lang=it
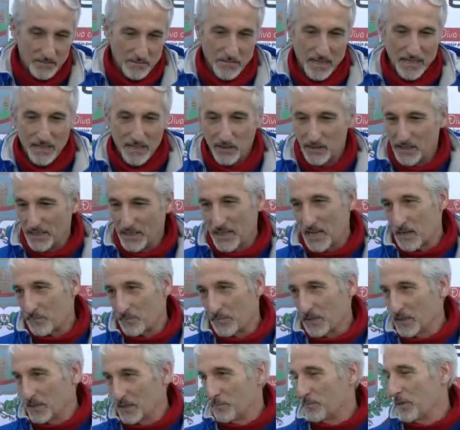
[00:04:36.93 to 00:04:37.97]
Ma io degli
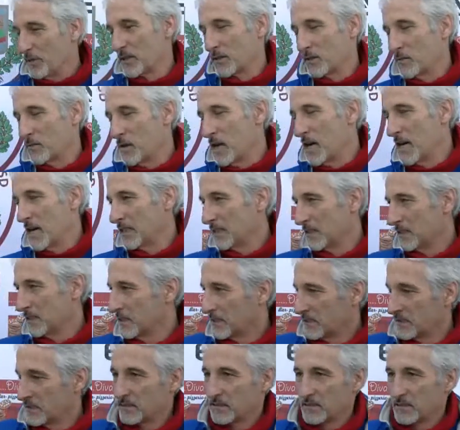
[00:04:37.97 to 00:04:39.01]
arbitri non parlo mai,
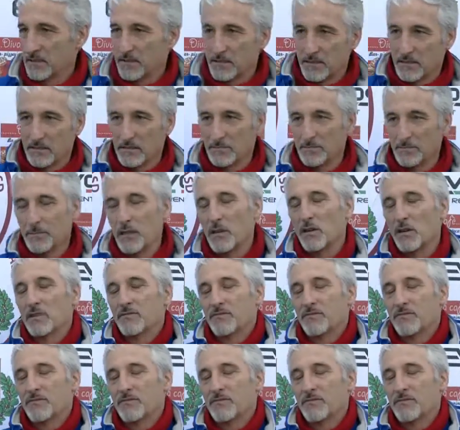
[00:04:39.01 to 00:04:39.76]
però